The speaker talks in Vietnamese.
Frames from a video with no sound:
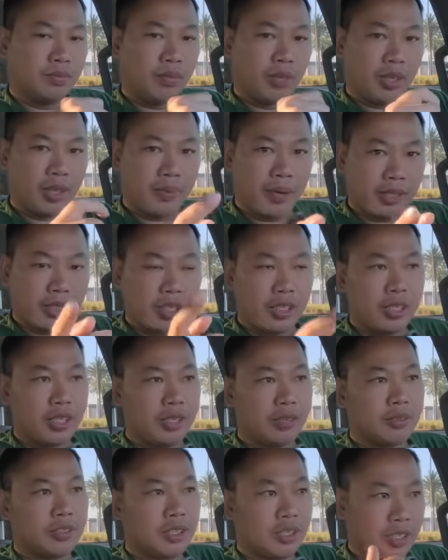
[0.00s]
các bạn tin hay
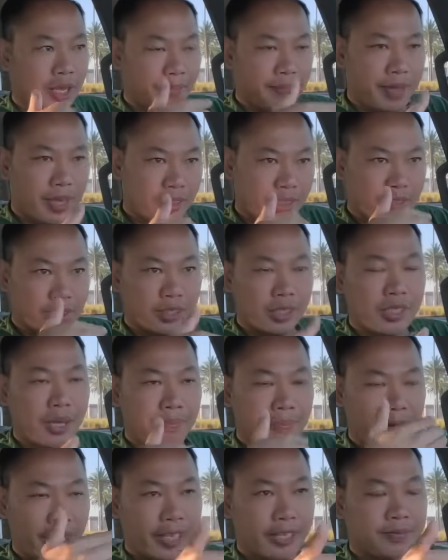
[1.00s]
không có cảm giác rằng sẽ
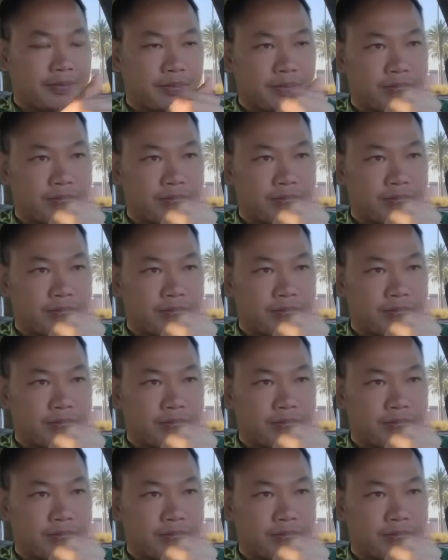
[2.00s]
gặp nạn